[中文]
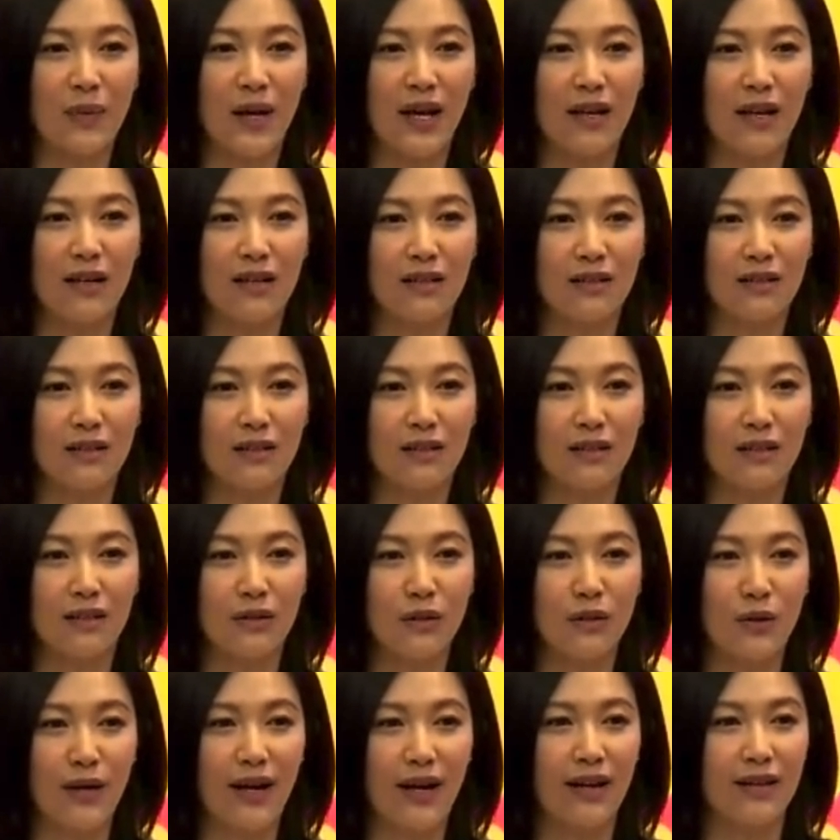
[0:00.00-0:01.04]
拍一个
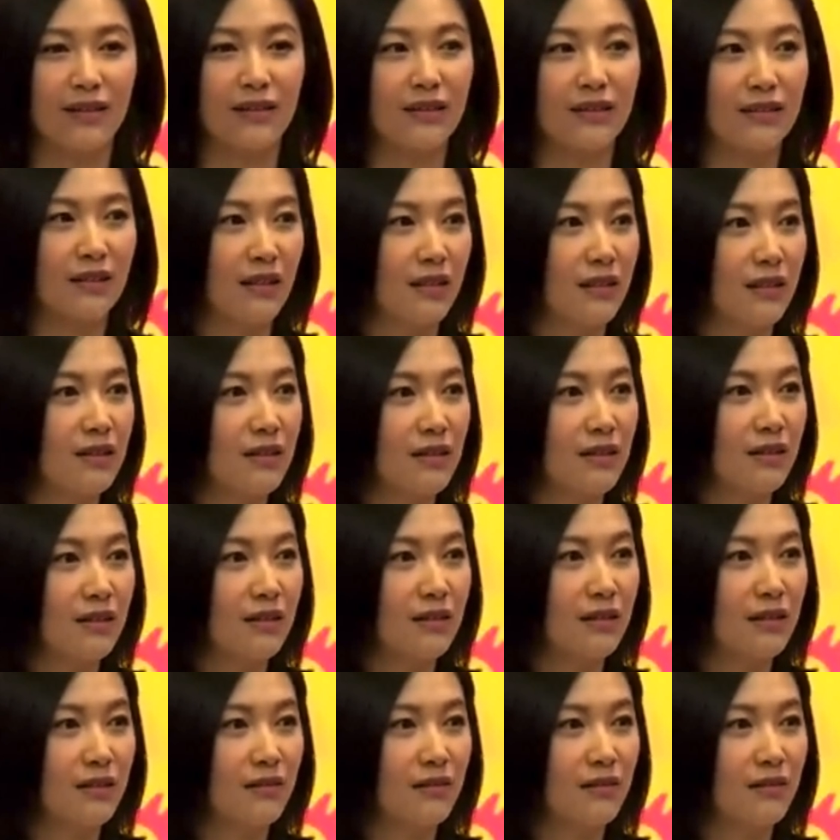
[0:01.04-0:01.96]
很有爱的电影，